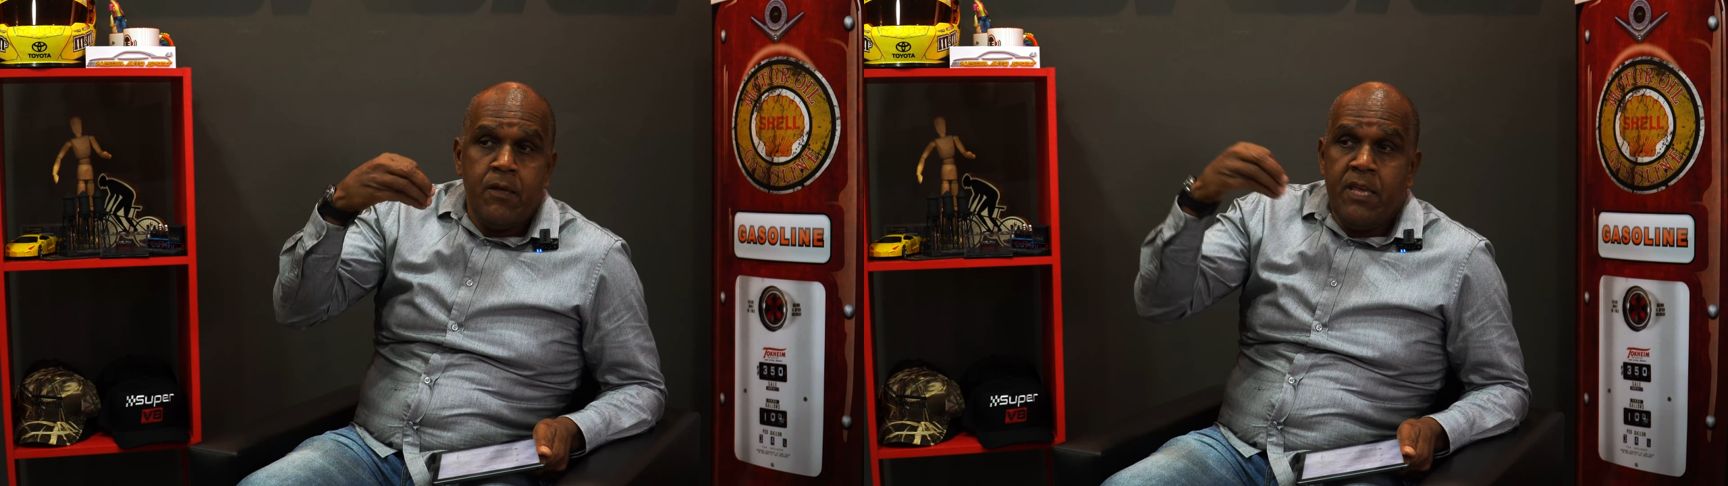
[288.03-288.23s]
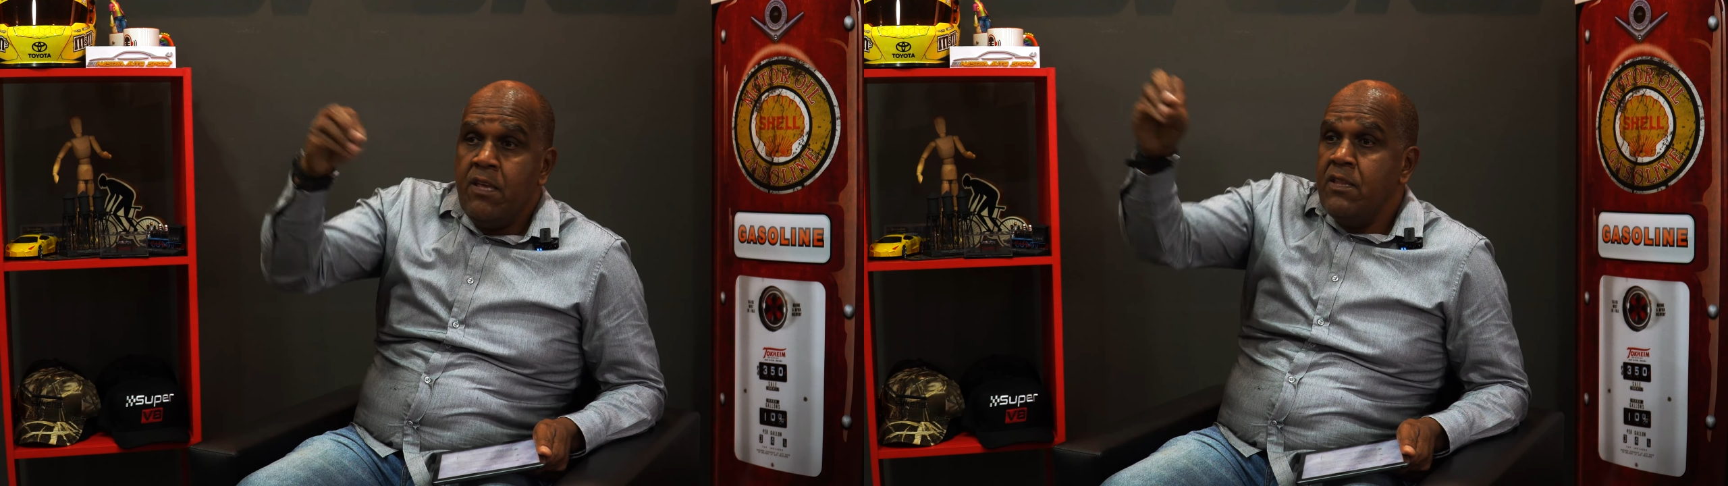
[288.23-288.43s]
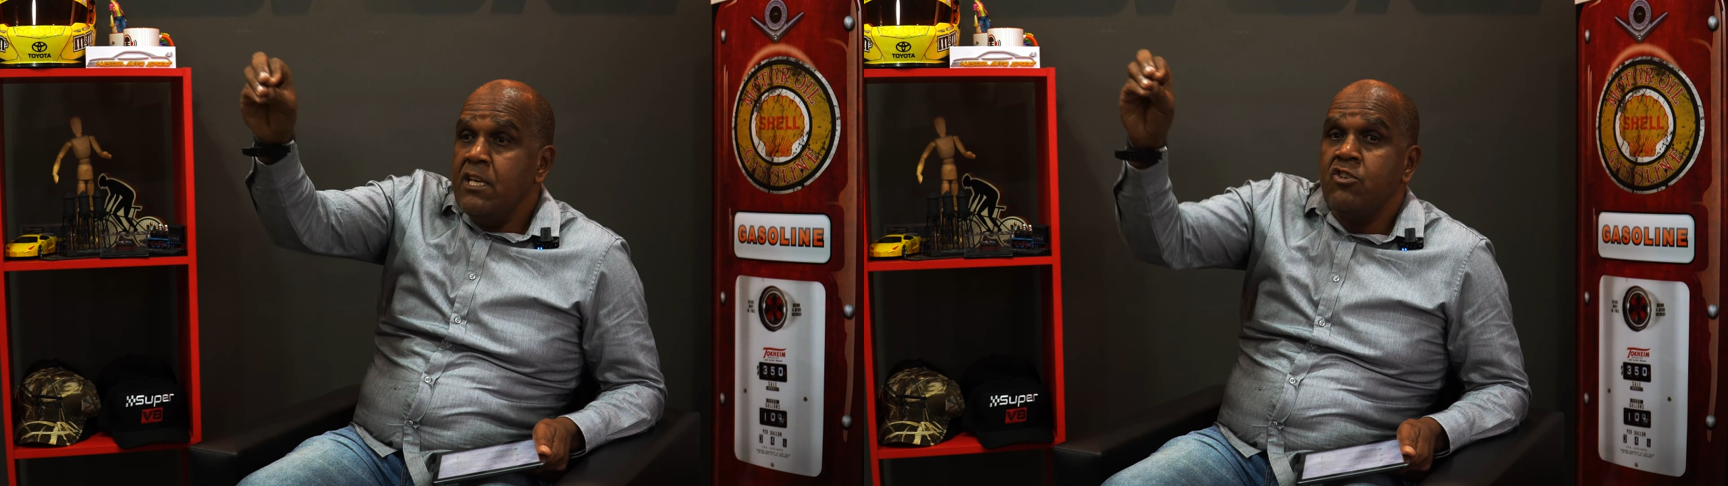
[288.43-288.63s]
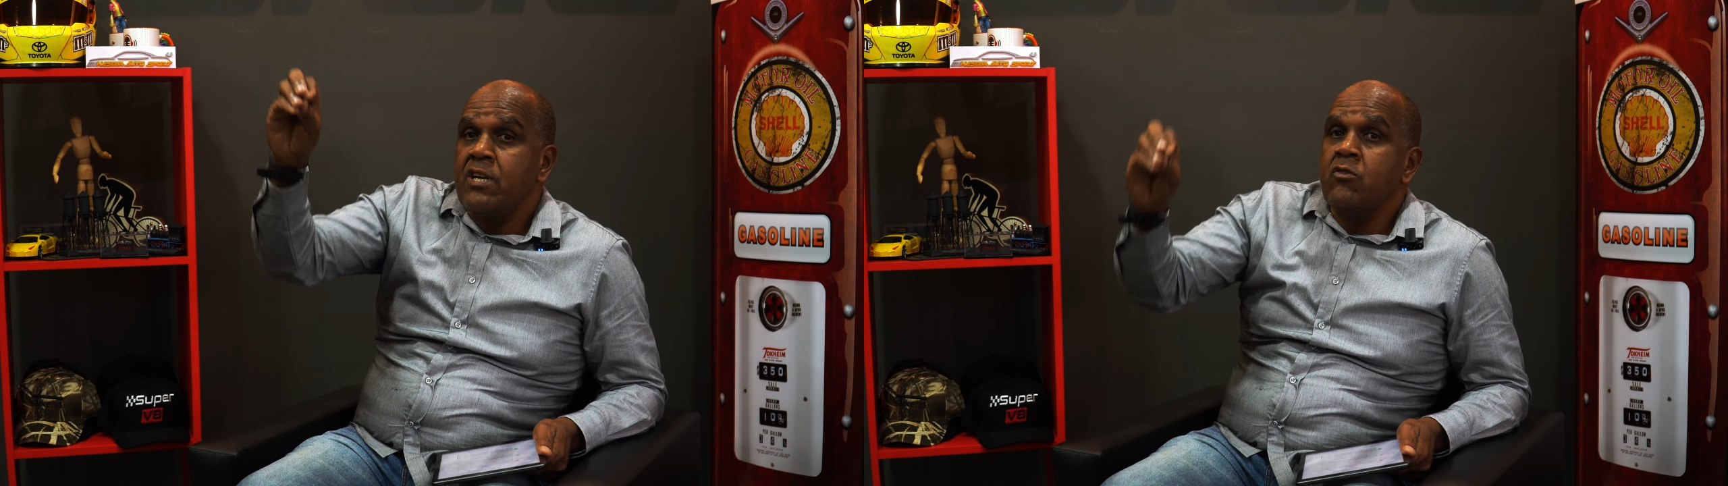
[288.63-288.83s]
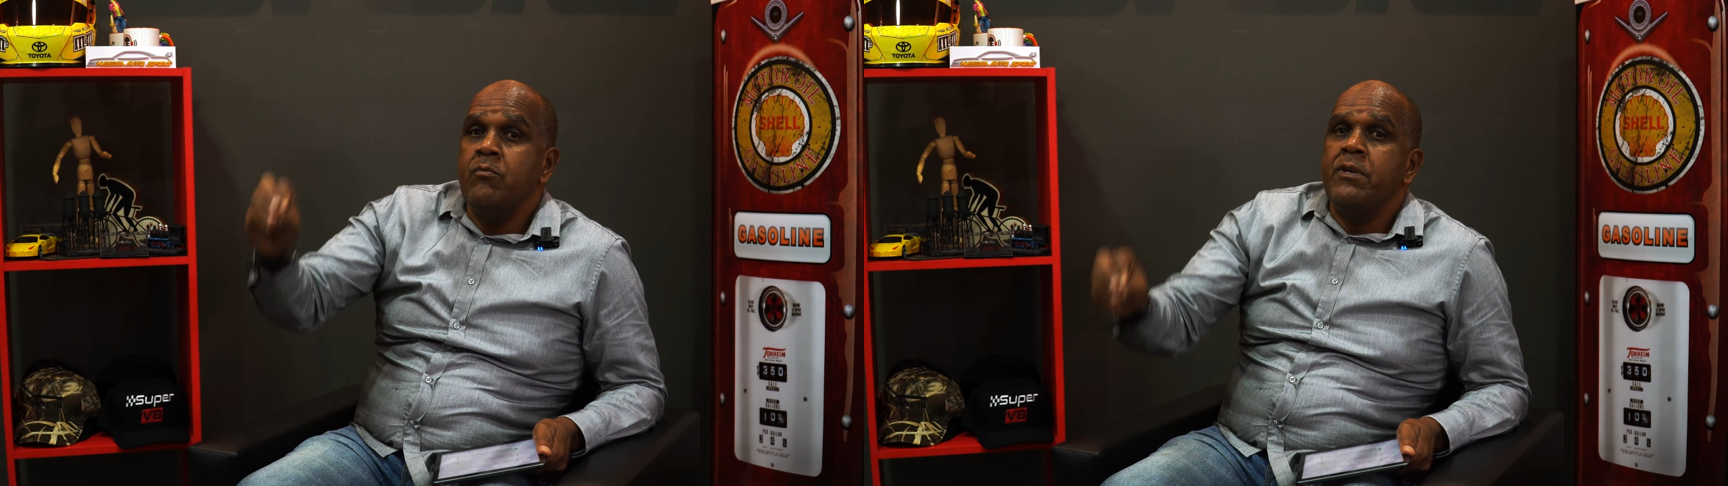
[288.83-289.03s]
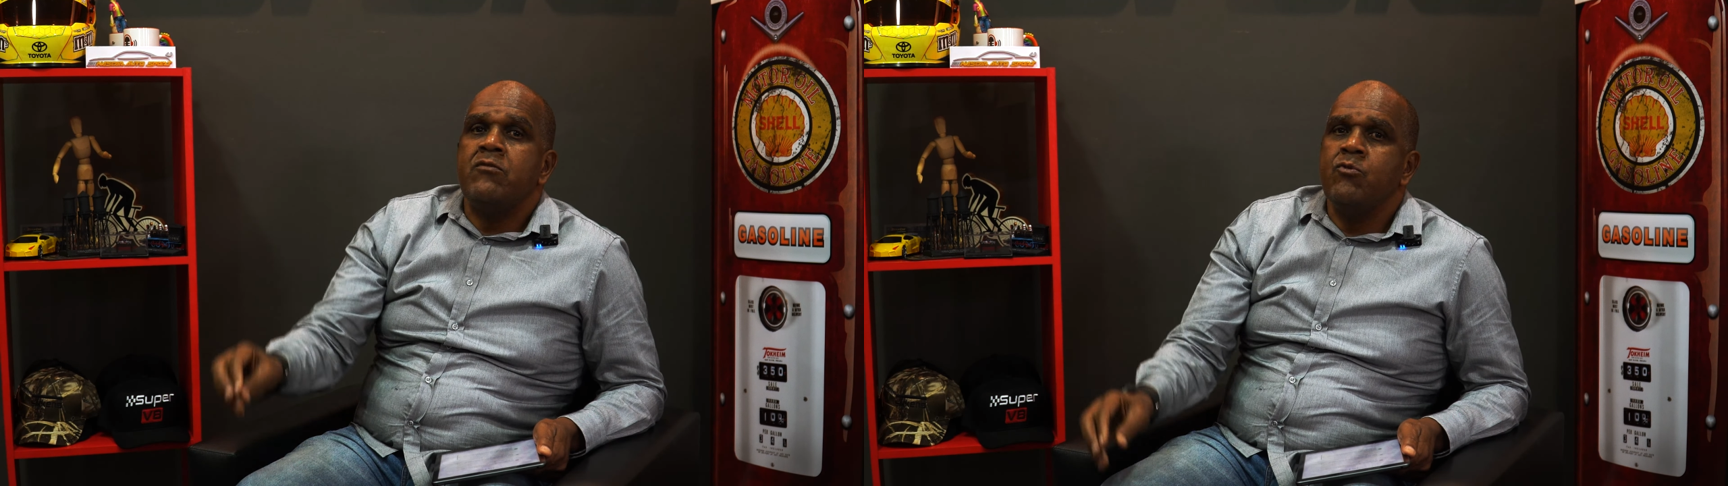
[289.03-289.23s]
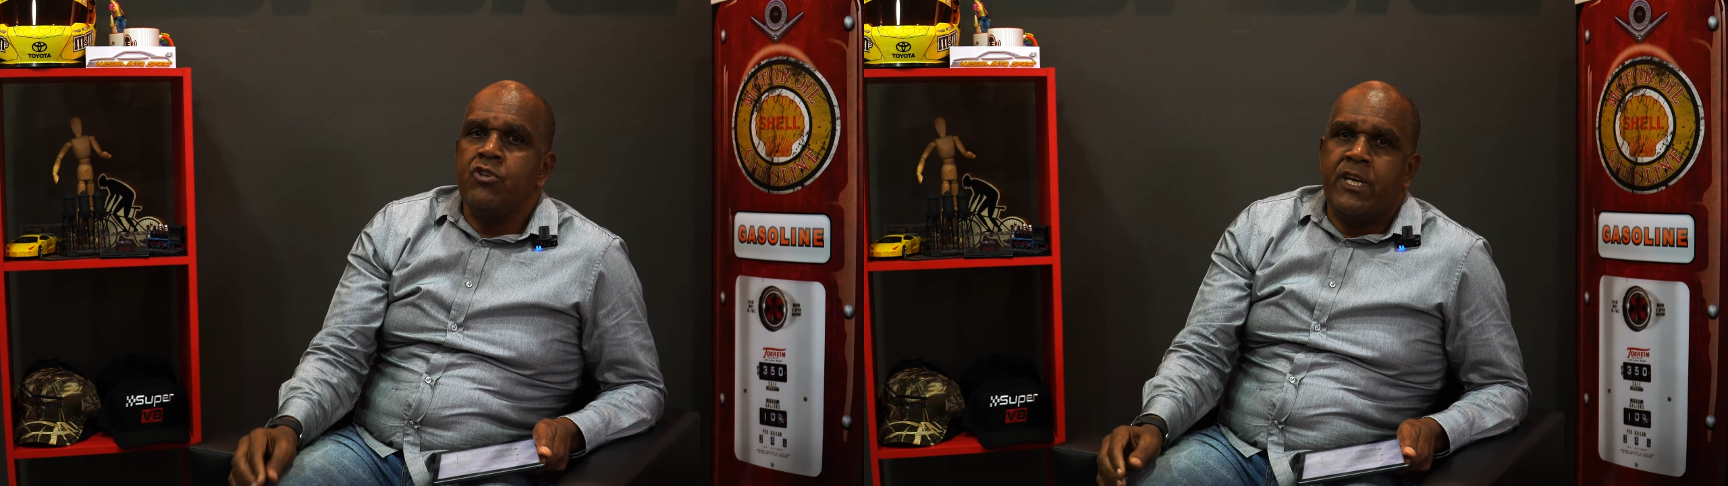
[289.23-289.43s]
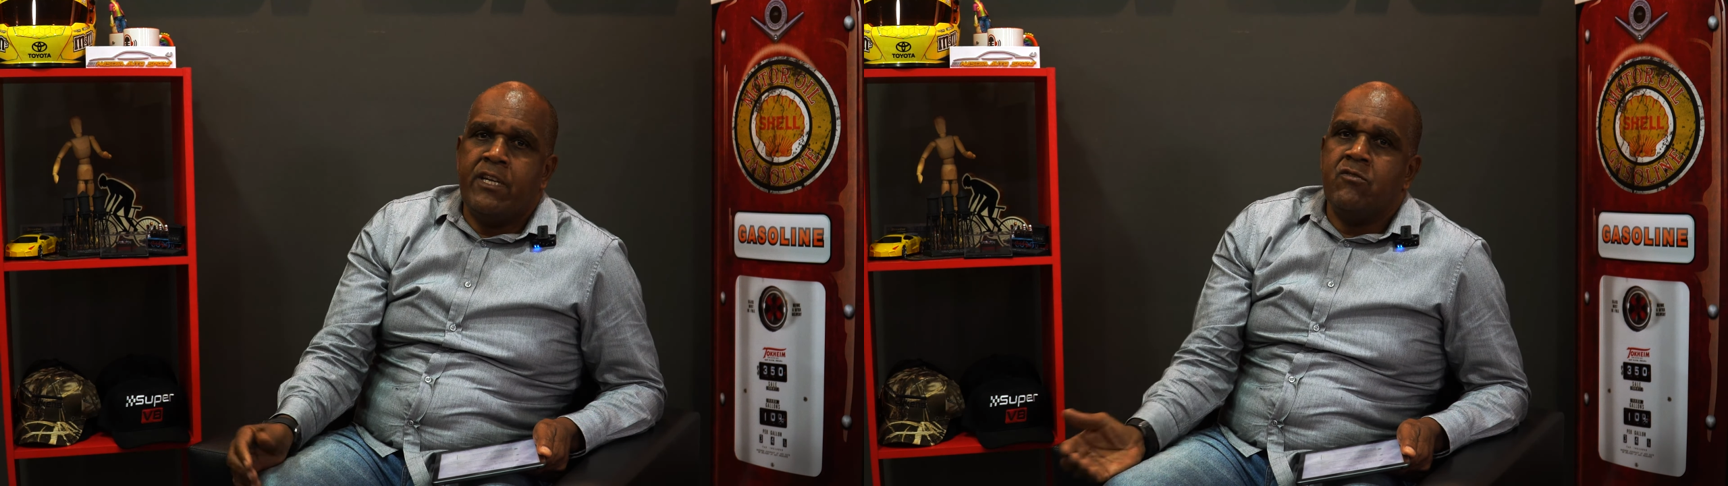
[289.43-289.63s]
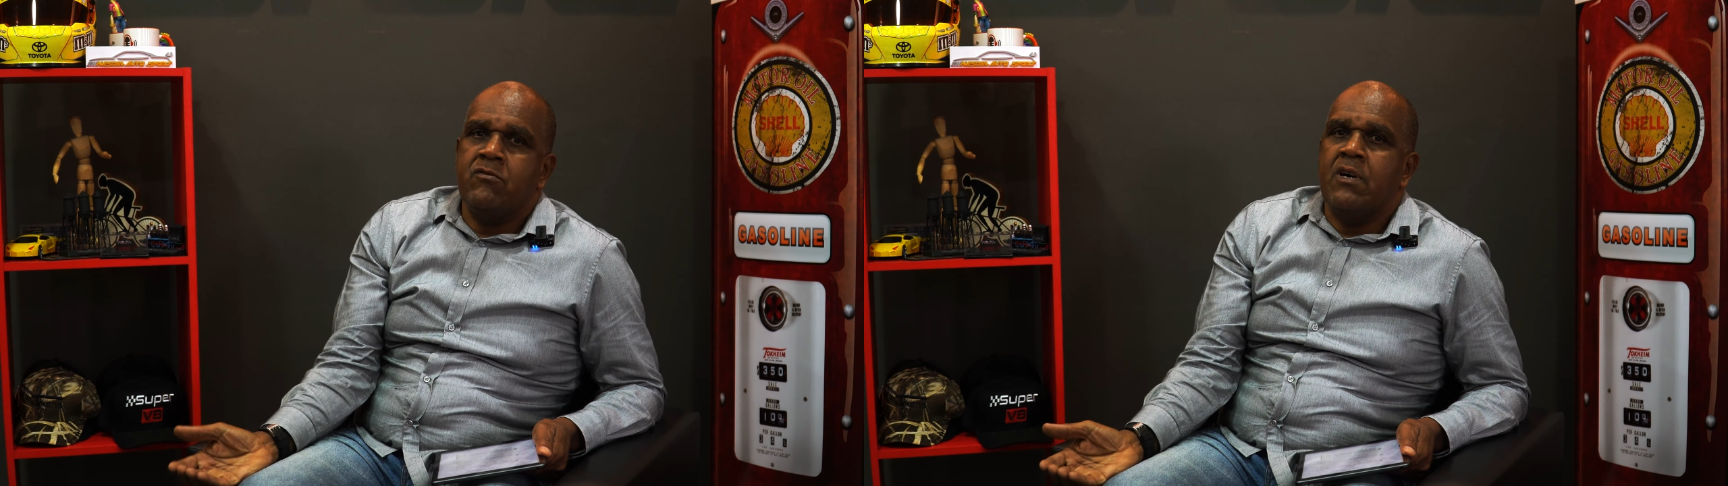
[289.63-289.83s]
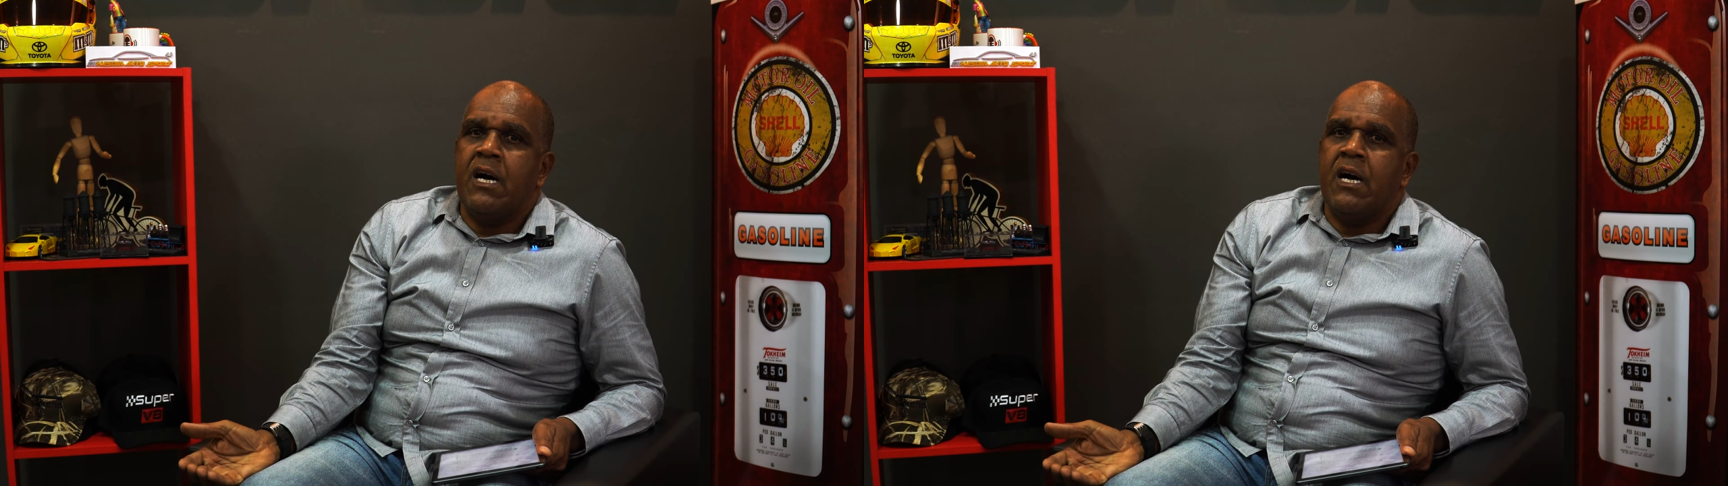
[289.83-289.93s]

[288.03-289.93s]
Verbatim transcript: e deixar do mesmo jeito